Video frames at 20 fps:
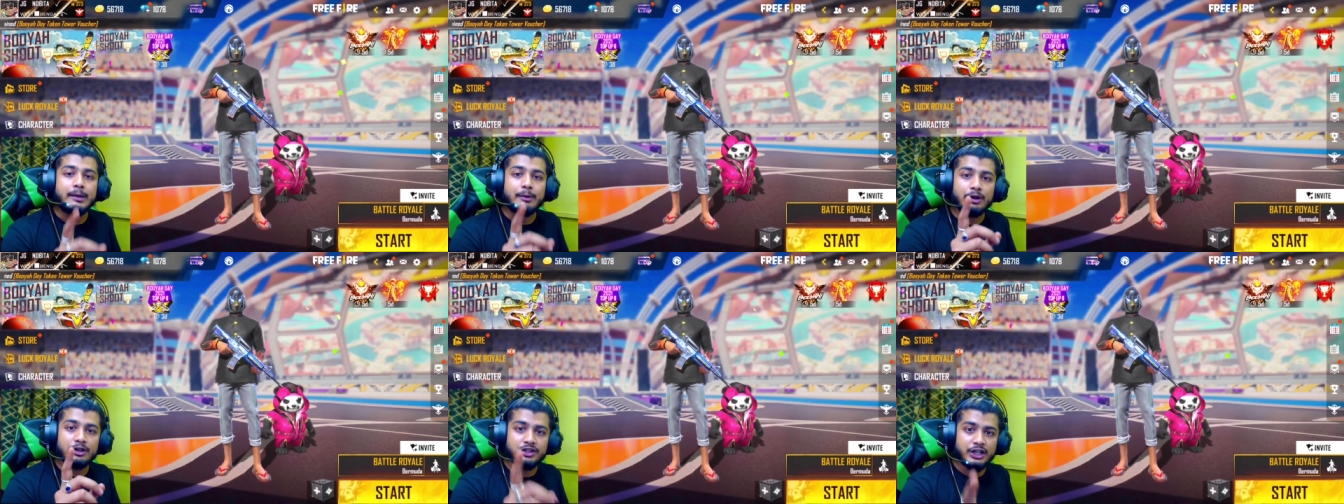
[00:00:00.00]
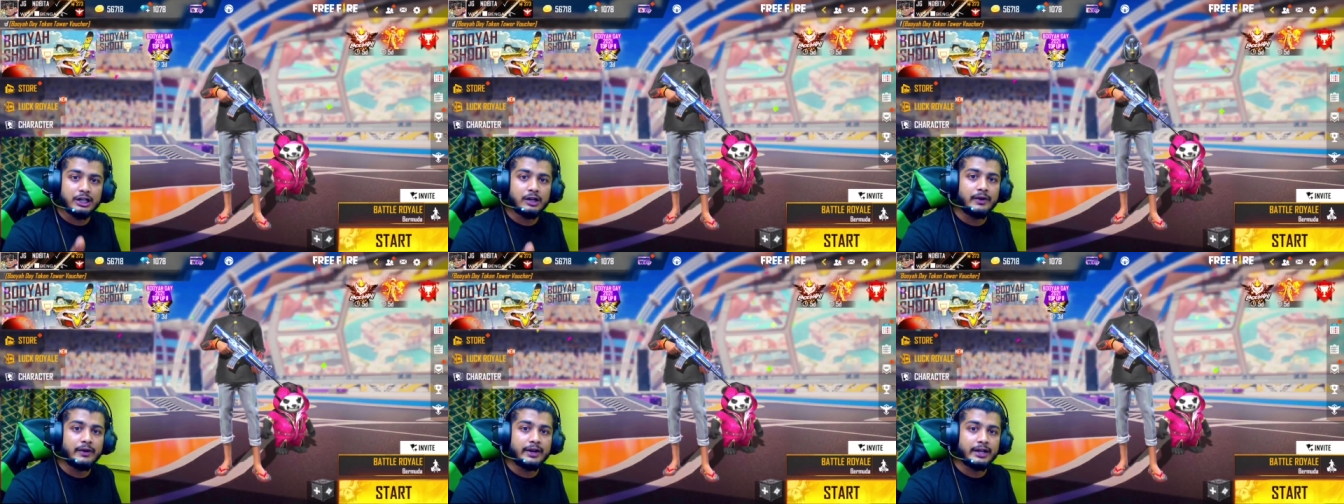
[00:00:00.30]
এবং
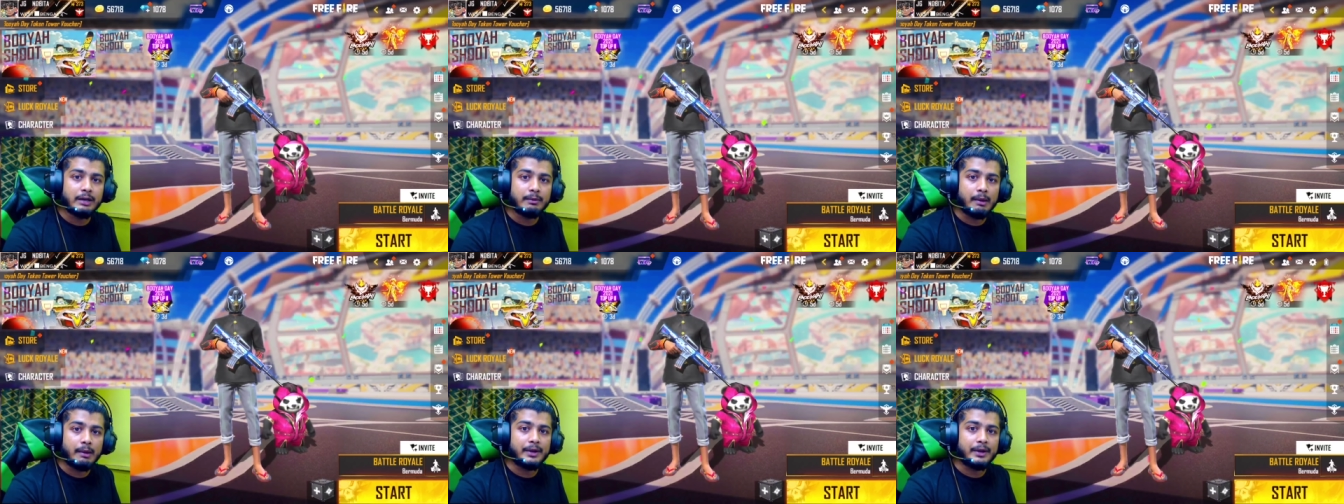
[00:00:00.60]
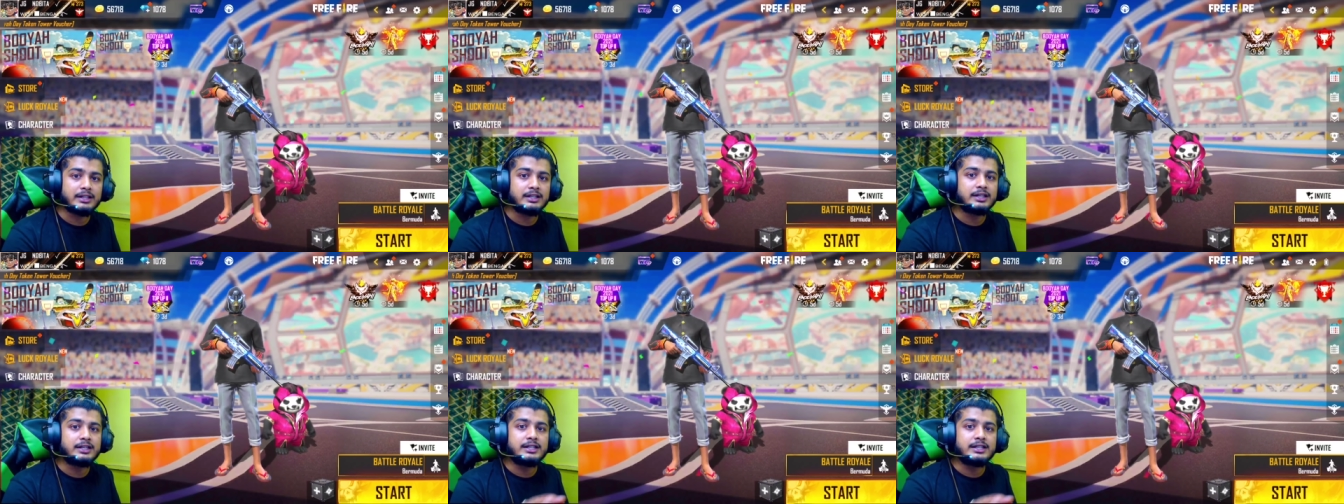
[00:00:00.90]
সেটাও একটা
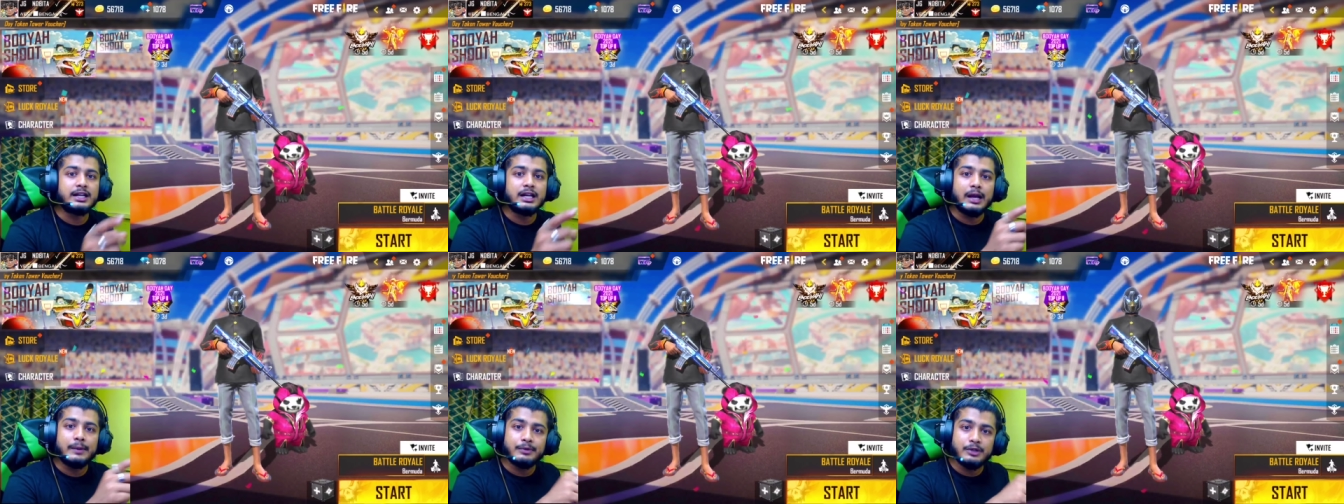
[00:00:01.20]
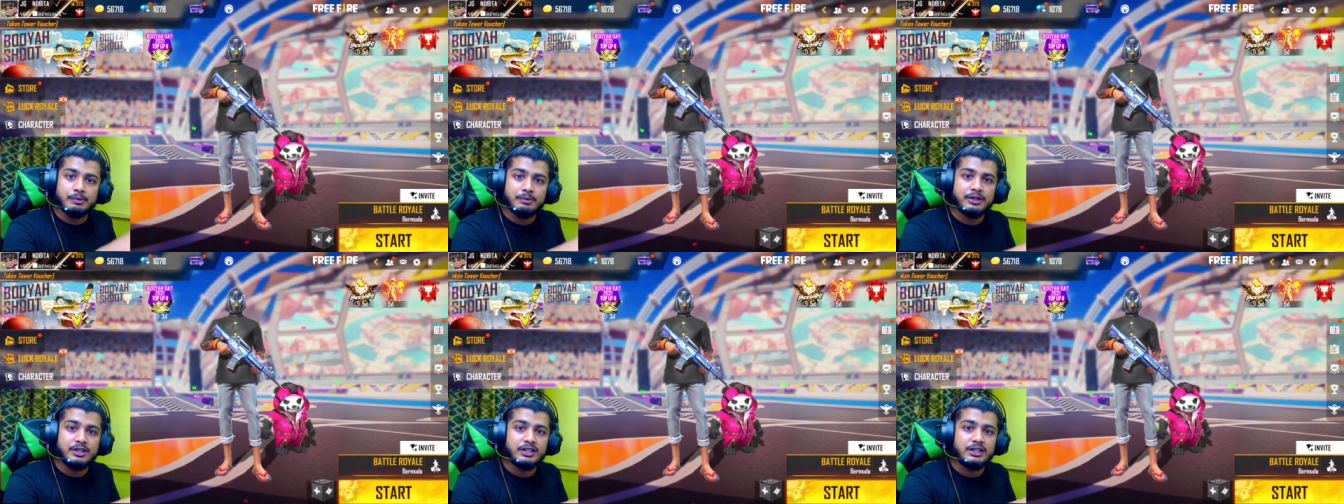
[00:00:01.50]
ব্যাপার আছে যে লাইভ
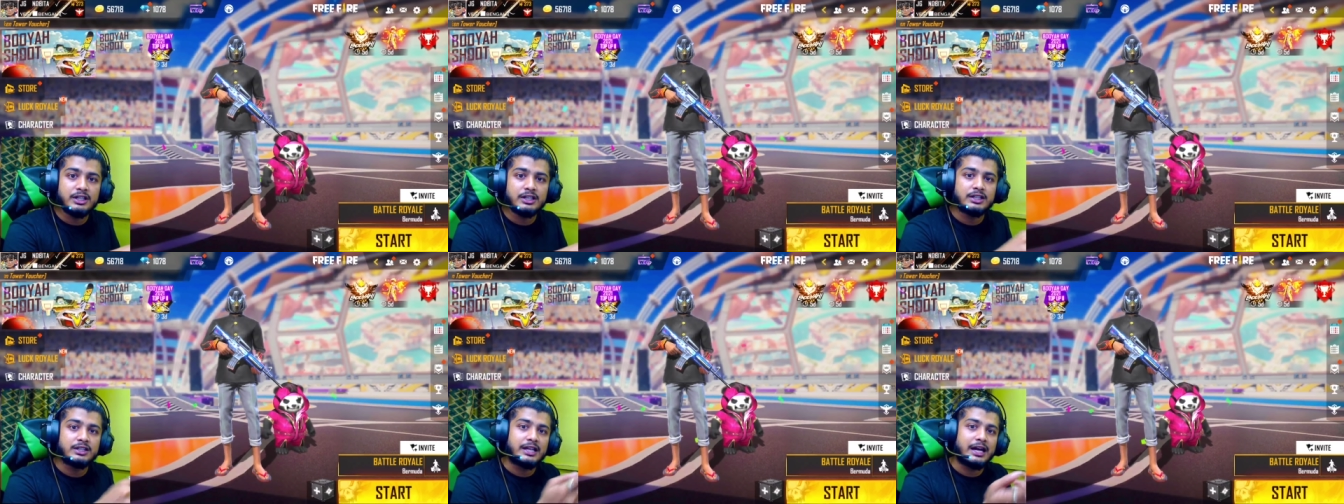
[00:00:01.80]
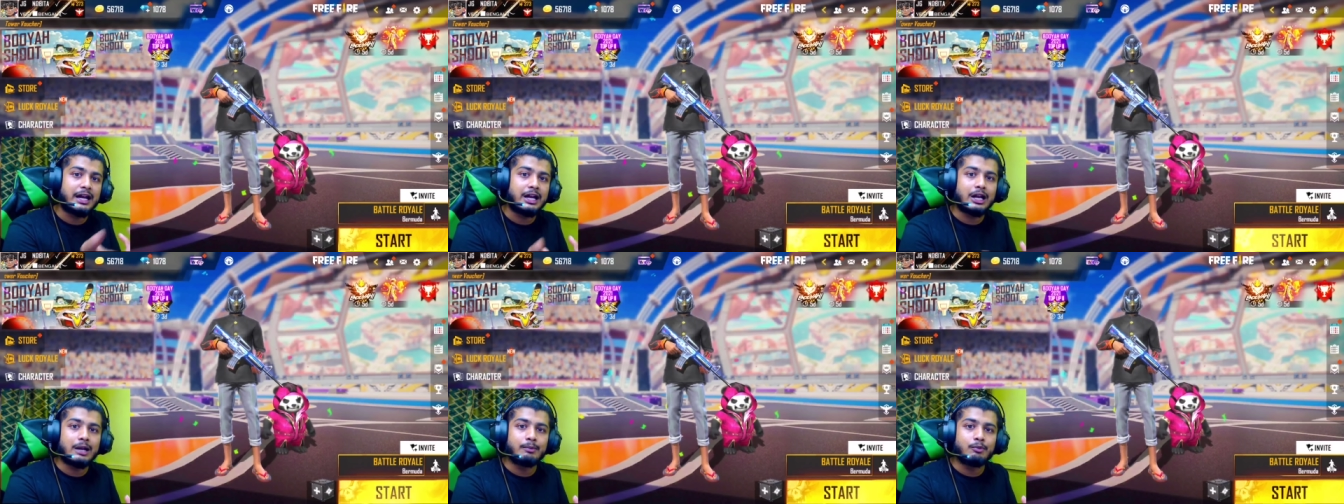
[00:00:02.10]
স্ট্রিমে জিতেছে
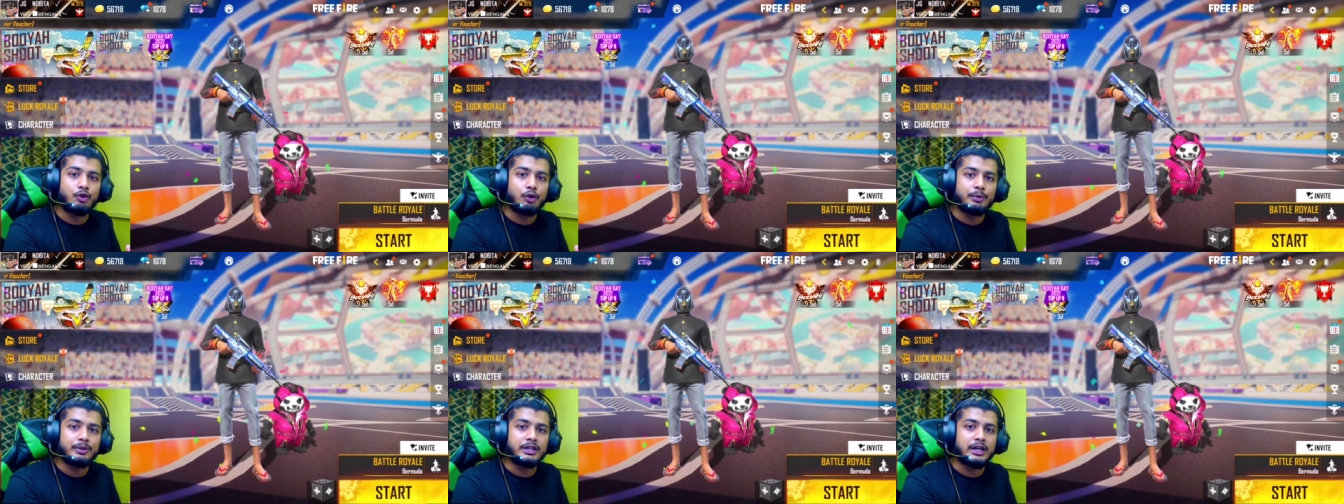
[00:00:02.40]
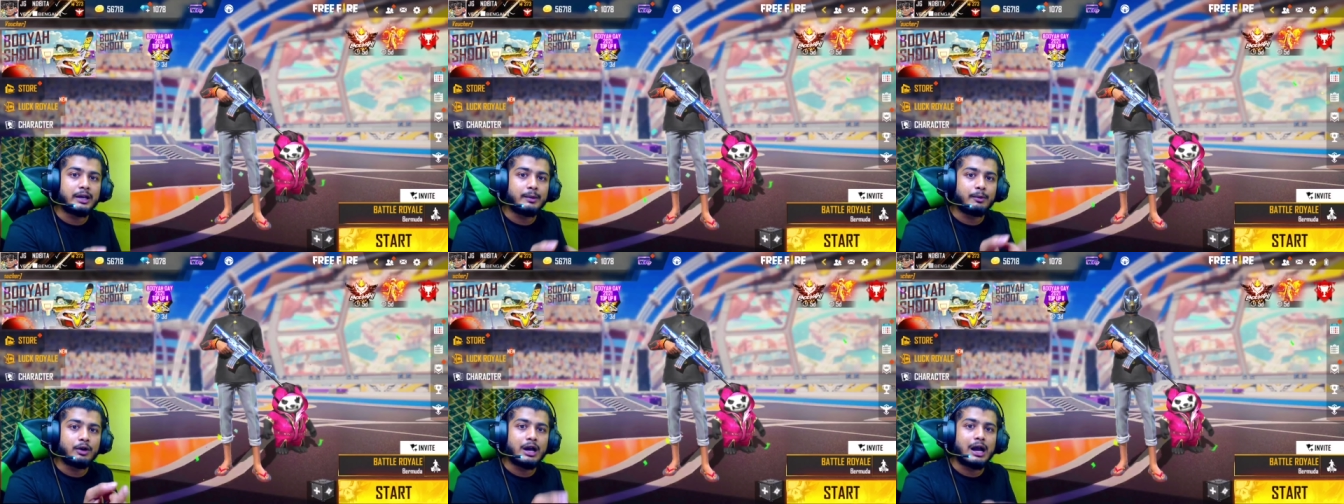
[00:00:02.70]
তার নাম
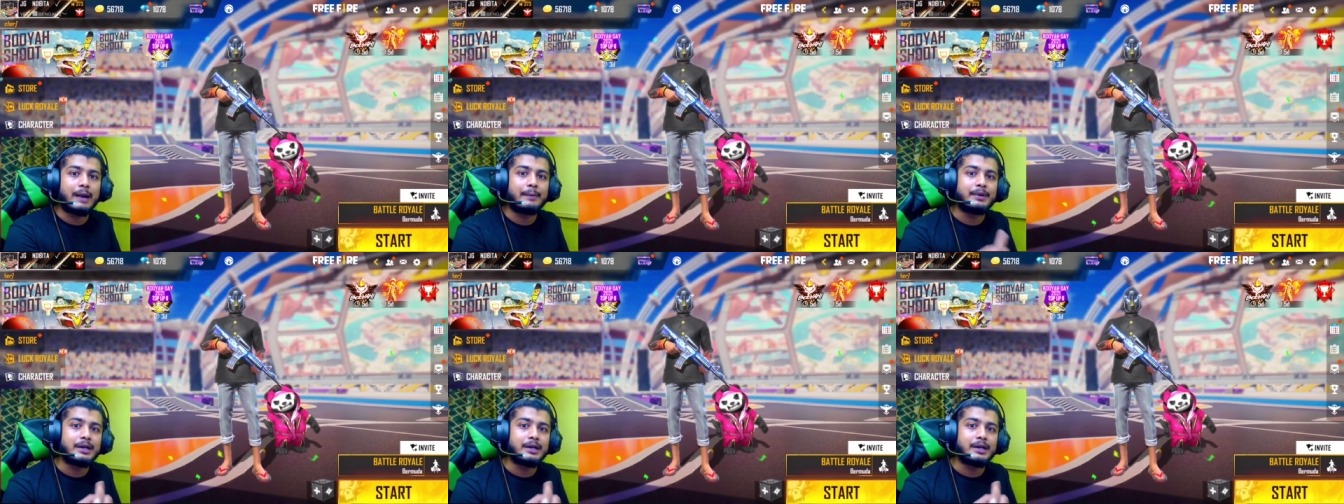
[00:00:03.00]
নবিতা এবং